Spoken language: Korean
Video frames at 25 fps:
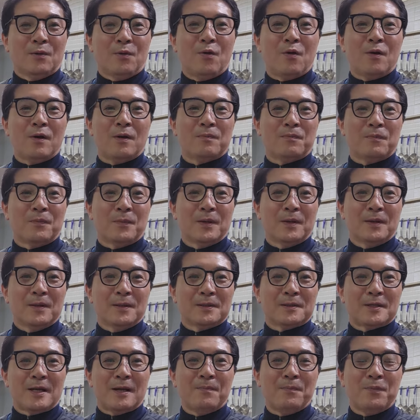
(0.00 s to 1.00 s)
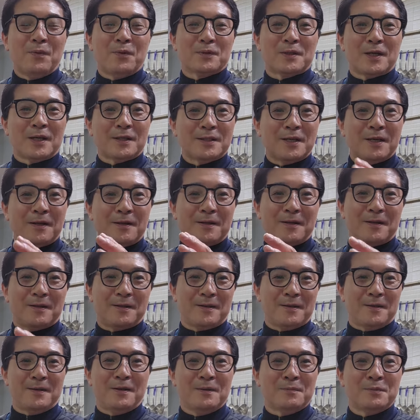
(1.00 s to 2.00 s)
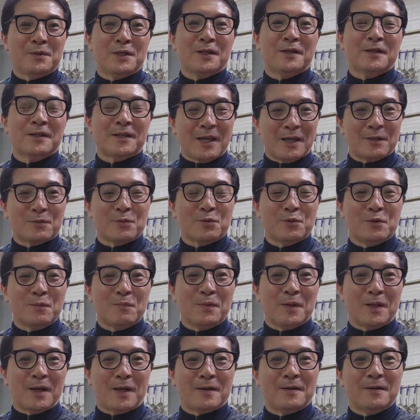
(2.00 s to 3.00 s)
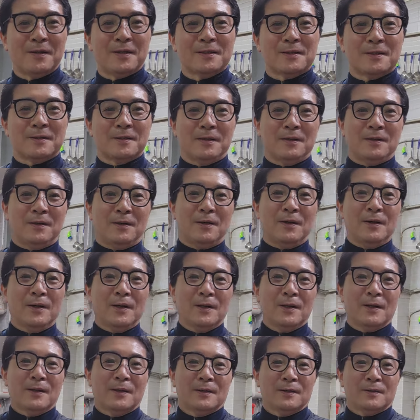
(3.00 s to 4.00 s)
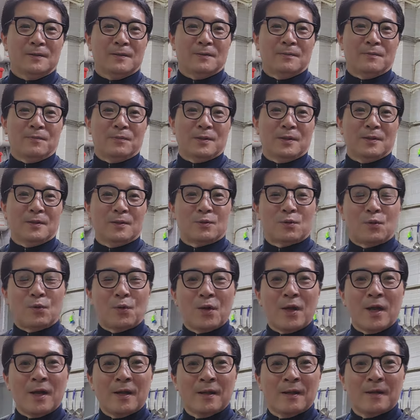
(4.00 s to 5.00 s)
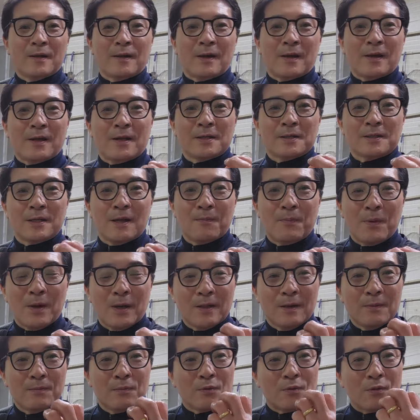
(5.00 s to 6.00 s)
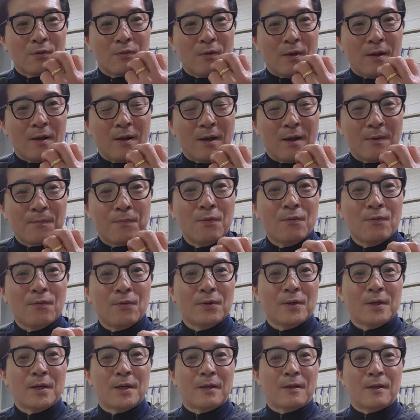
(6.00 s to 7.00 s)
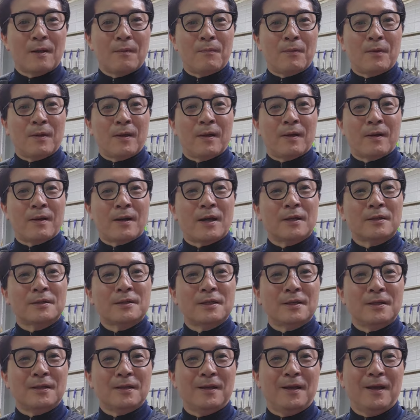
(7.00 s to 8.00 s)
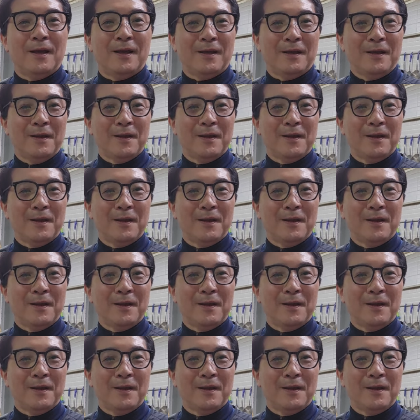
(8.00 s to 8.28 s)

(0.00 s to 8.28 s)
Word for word: 홍합 짬뽕 자체를 음식을 다줘줍니다 그래서 조개 안에는 항상 바닷물을 꽉 품고 있기 때문에 같이